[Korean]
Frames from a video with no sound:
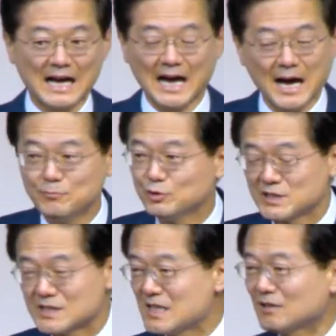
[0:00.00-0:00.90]
아무
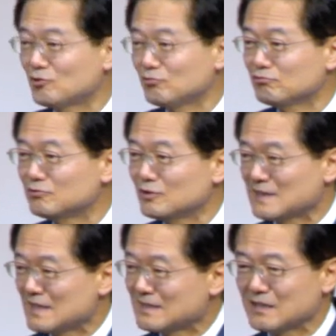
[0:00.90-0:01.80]
직장도 누구도
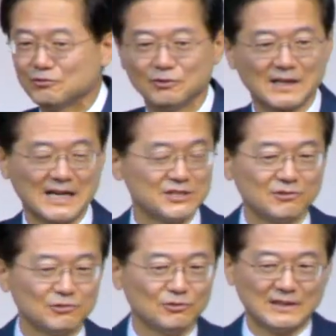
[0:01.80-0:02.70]
상사도
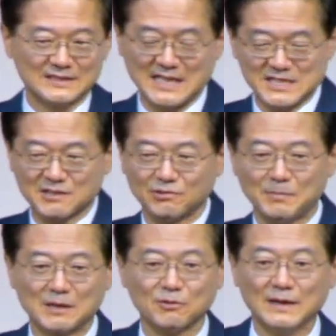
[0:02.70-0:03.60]
가정도 자식도
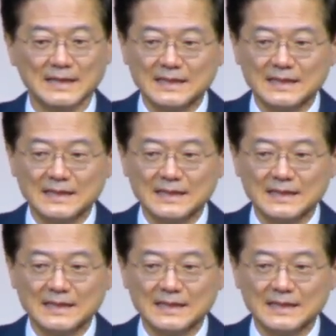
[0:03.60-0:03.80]
말고